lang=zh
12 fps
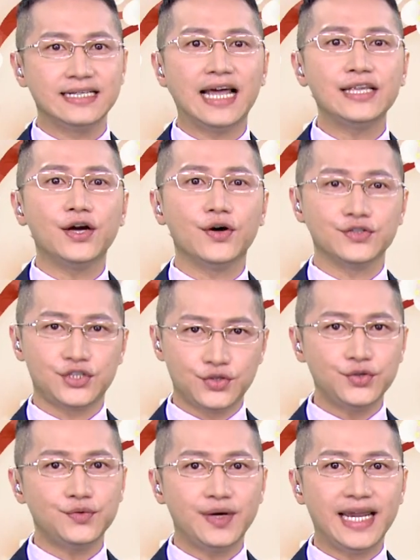咱用一句
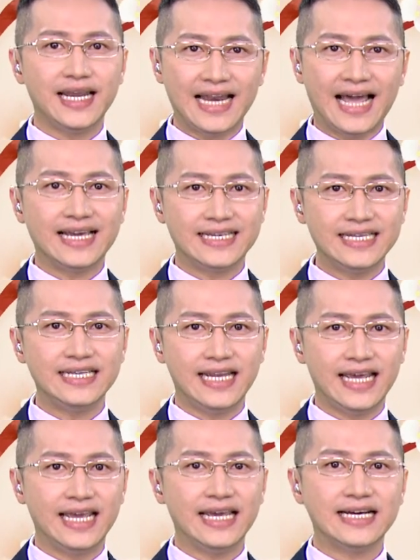话来记
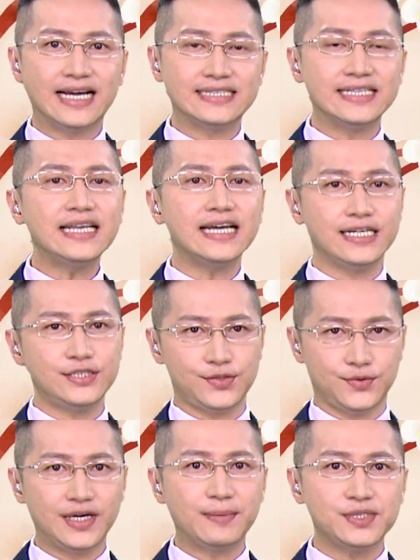得，把这两个
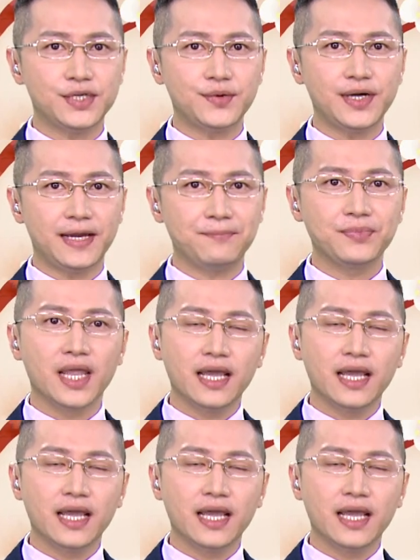词甲做会。